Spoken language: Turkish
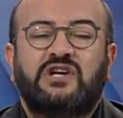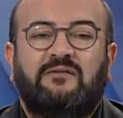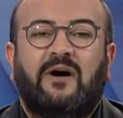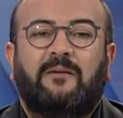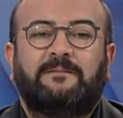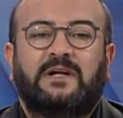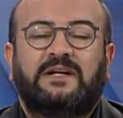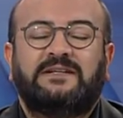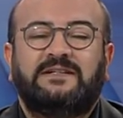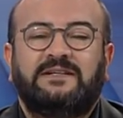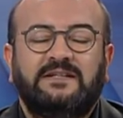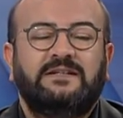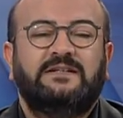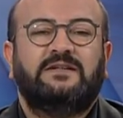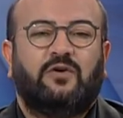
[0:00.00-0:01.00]

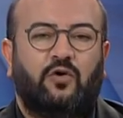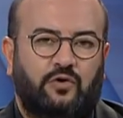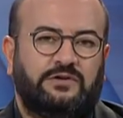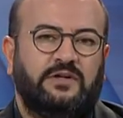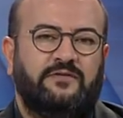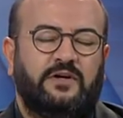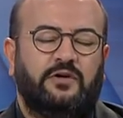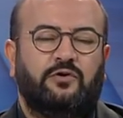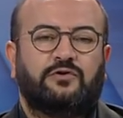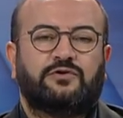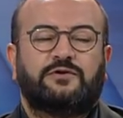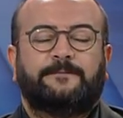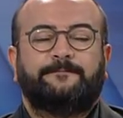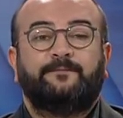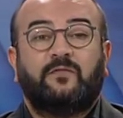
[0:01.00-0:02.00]
cevaplarını orada
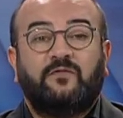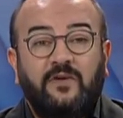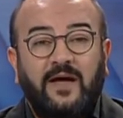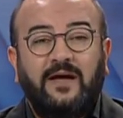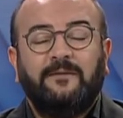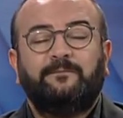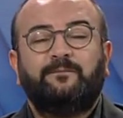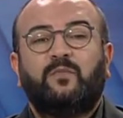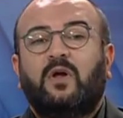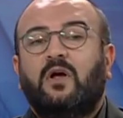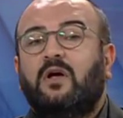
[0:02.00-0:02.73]
veriyoruz. Ve